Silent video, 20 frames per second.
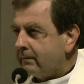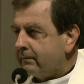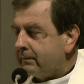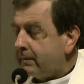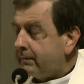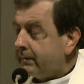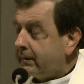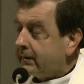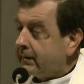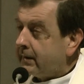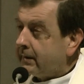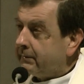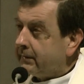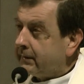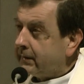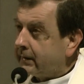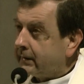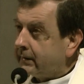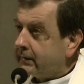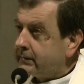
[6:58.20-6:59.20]

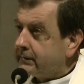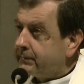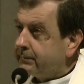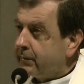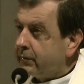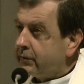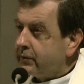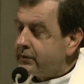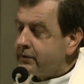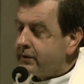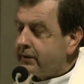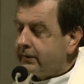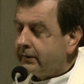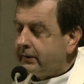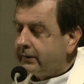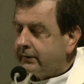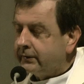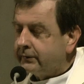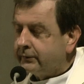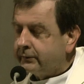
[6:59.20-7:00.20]
Pamiętamy takie
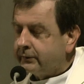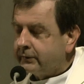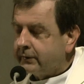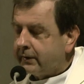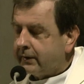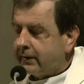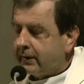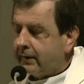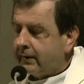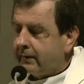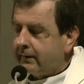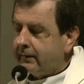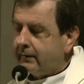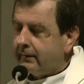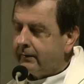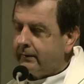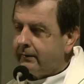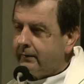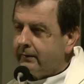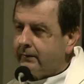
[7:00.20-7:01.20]
spojrzenie Jezusa na
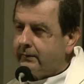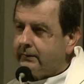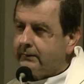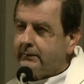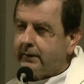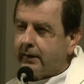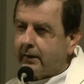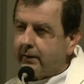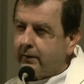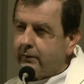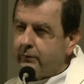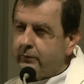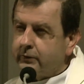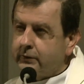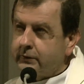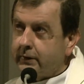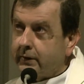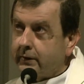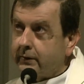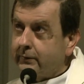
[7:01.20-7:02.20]

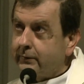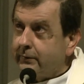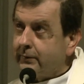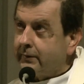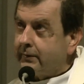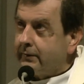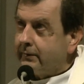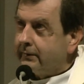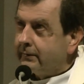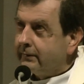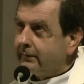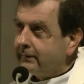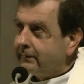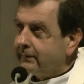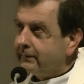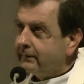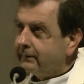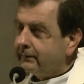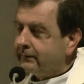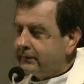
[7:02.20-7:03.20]
Zacheusza, który
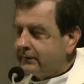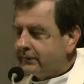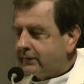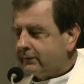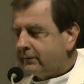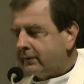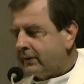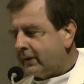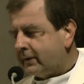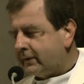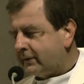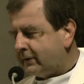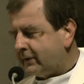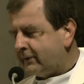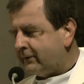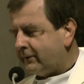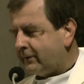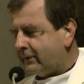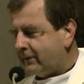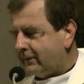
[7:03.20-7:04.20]
wyszedł na
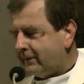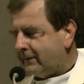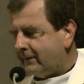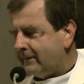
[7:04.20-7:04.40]
drzewo,